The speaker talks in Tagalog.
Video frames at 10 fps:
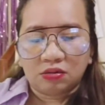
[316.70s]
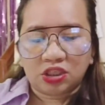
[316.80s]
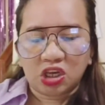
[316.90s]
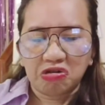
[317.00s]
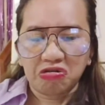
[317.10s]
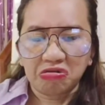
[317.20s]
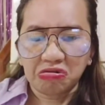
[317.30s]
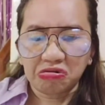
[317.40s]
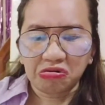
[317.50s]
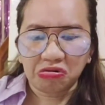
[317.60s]

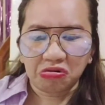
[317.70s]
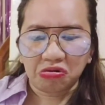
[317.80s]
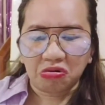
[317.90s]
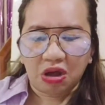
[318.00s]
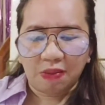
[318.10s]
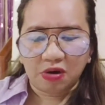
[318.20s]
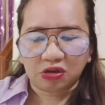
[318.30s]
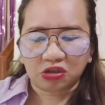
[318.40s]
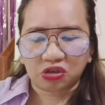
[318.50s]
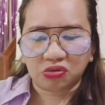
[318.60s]
Siguro no, I'm
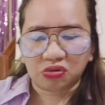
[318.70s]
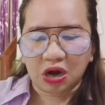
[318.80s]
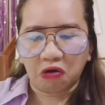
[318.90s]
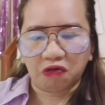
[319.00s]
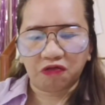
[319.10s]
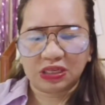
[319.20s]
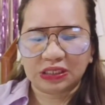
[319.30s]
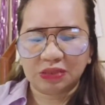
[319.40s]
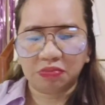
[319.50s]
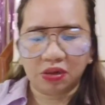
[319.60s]
not sure how
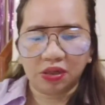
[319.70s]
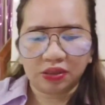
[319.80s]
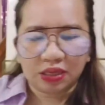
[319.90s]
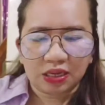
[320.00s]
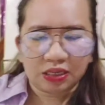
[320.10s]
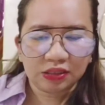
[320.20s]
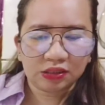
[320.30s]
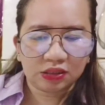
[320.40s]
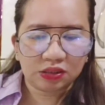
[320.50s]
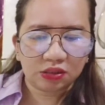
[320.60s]
feasible it
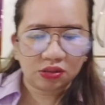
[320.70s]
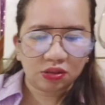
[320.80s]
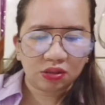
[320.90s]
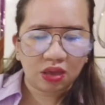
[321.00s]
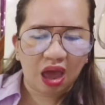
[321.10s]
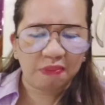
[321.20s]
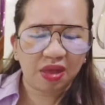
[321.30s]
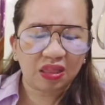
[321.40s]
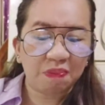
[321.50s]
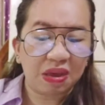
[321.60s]
is. I'm
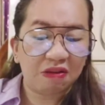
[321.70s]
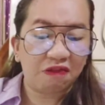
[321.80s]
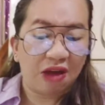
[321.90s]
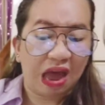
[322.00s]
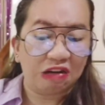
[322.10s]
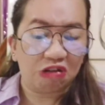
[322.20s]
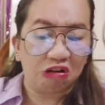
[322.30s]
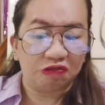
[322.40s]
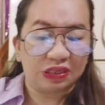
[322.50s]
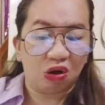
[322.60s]
not a big fan
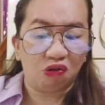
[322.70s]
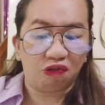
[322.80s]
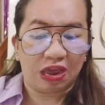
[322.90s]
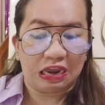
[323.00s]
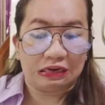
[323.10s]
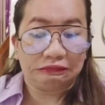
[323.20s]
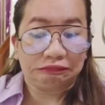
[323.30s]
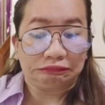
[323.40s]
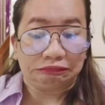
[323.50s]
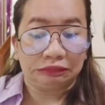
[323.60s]
of cellophane
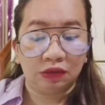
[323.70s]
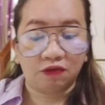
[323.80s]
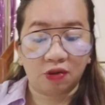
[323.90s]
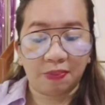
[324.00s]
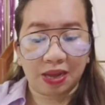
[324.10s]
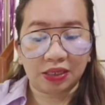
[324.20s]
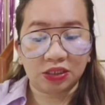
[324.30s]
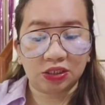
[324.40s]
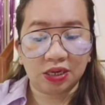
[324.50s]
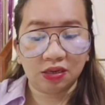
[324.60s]
for
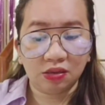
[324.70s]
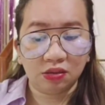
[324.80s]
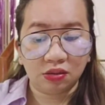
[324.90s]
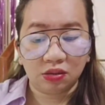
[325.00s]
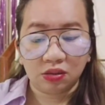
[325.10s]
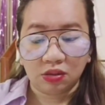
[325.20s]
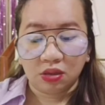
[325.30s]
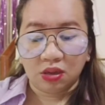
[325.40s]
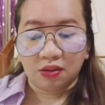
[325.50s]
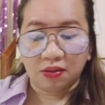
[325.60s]
packaging
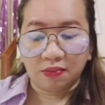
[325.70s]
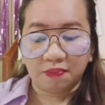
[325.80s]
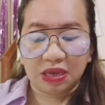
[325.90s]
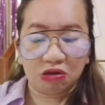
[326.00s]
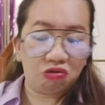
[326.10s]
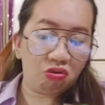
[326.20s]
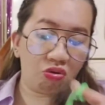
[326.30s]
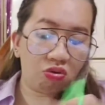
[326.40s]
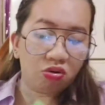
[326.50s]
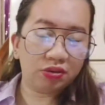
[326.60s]

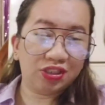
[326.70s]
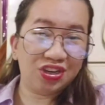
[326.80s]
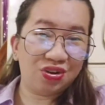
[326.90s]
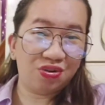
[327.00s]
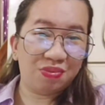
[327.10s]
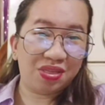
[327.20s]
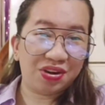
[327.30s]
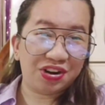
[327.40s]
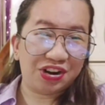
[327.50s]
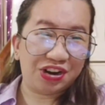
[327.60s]
because, you know,
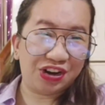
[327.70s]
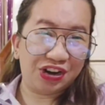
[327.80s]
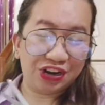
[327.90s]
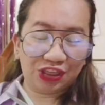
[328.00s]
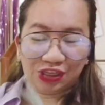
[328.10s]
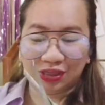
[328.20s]
Mother Earth,